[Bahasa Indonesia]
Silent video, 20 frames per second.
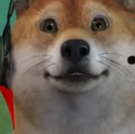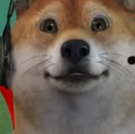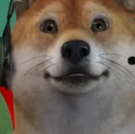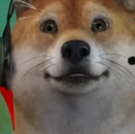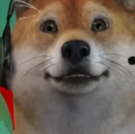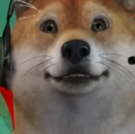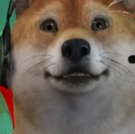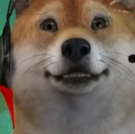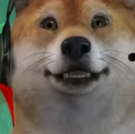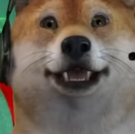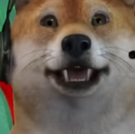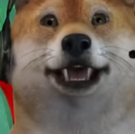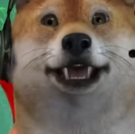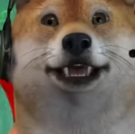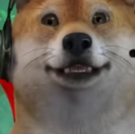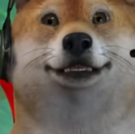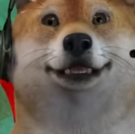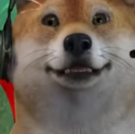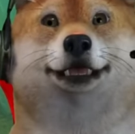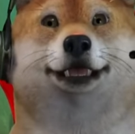Oke, okay,
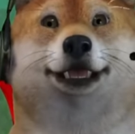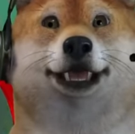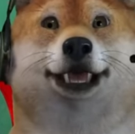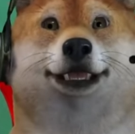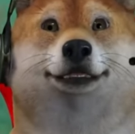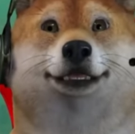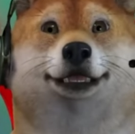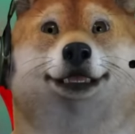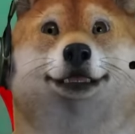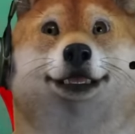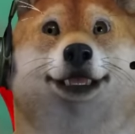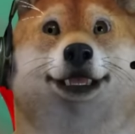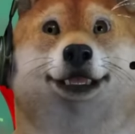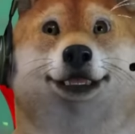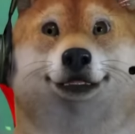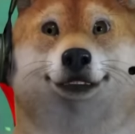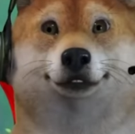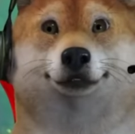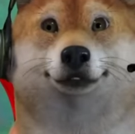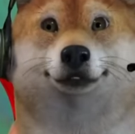kita bantuin, kita bantuin.
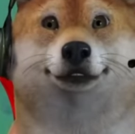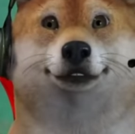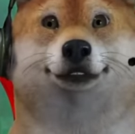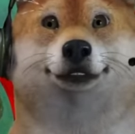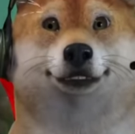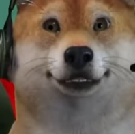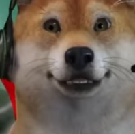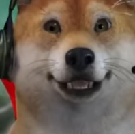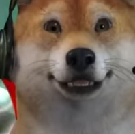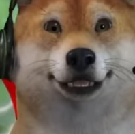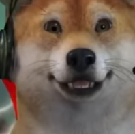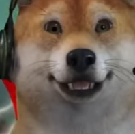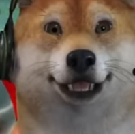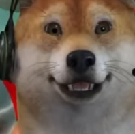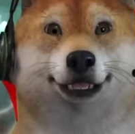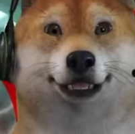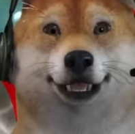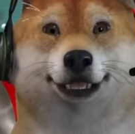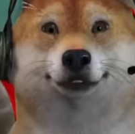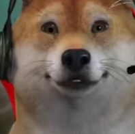
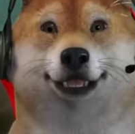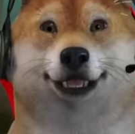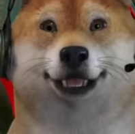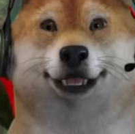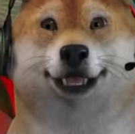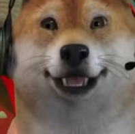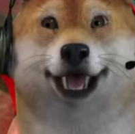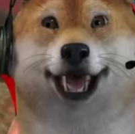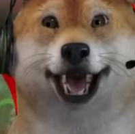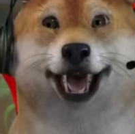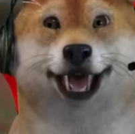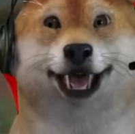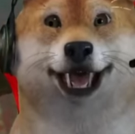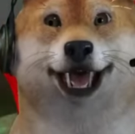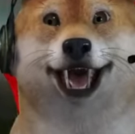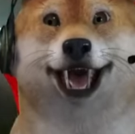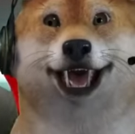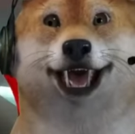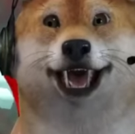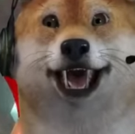Oke, okay, friend. I
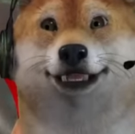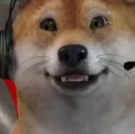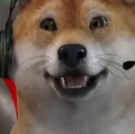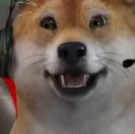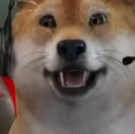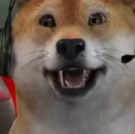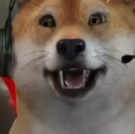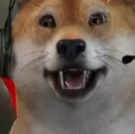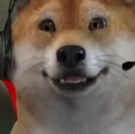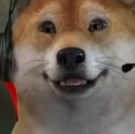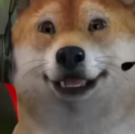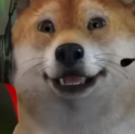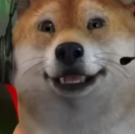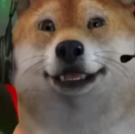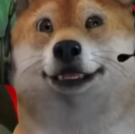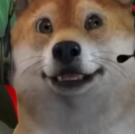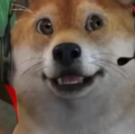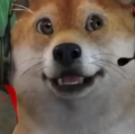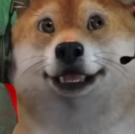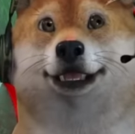I I wanna help you.
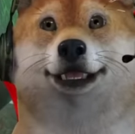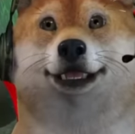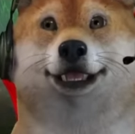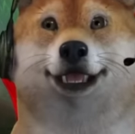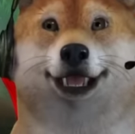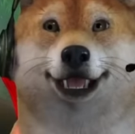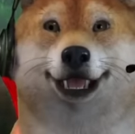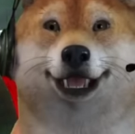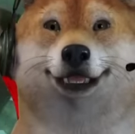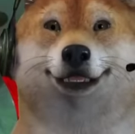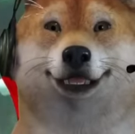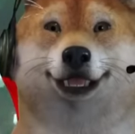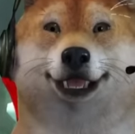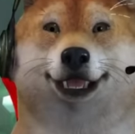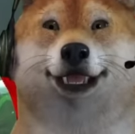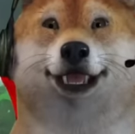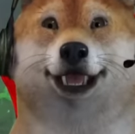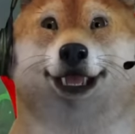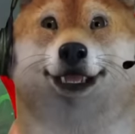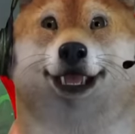Ada,
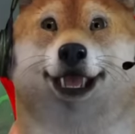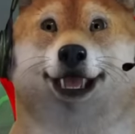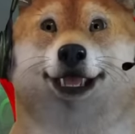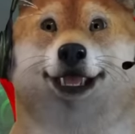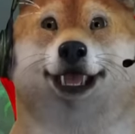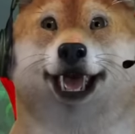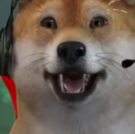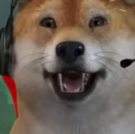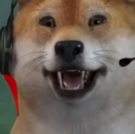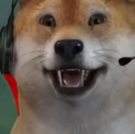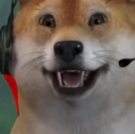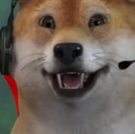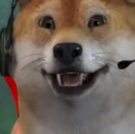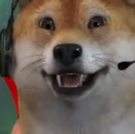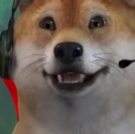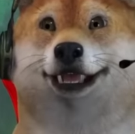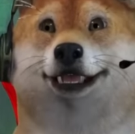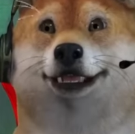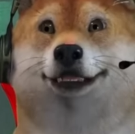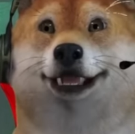ah, oh, ah, selesai.
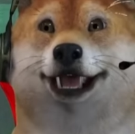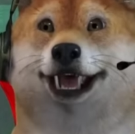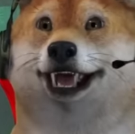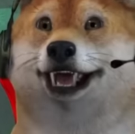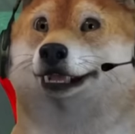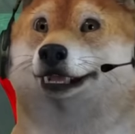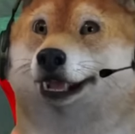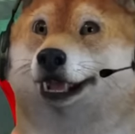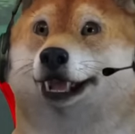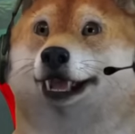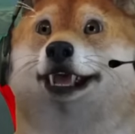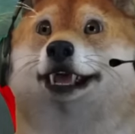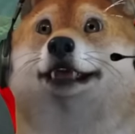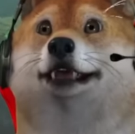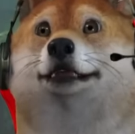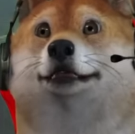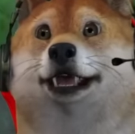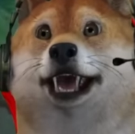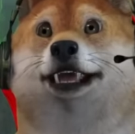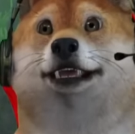Sakit woi di
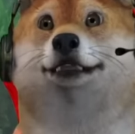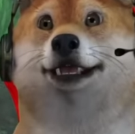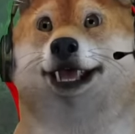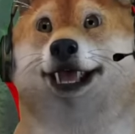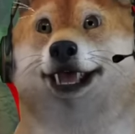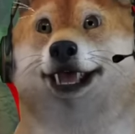setrumnya woi.